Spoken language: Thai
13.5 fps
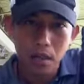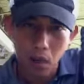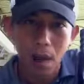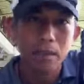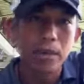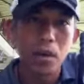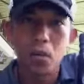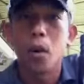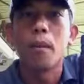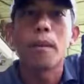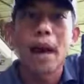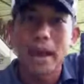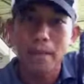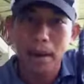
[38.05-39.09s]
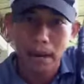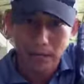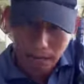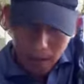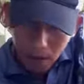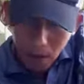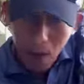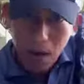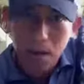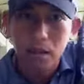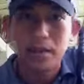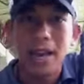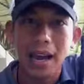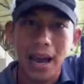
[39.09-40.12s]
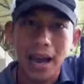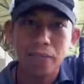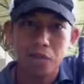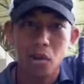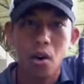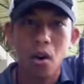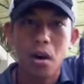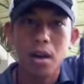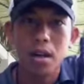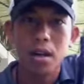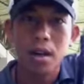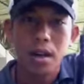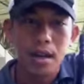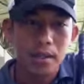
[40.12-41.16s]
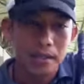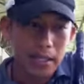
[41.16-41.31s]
ความเร็วหัวไม้มาแน่นอนนะครับ 2.